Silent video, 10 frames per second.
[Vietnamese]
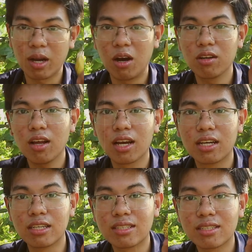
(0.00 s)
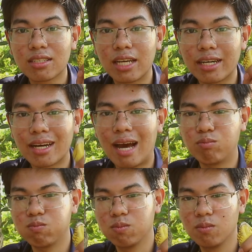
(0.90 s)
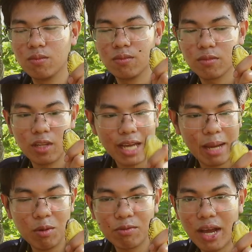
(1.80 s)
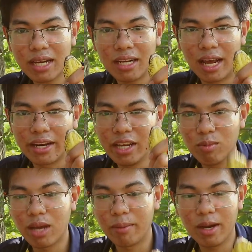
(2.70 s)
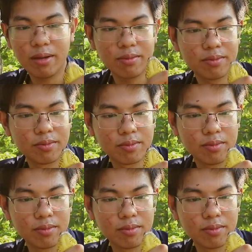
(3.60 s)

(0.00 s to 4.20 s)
nhưng mà con đó là cực kịch độc nó cắn một phát là đi không kịp á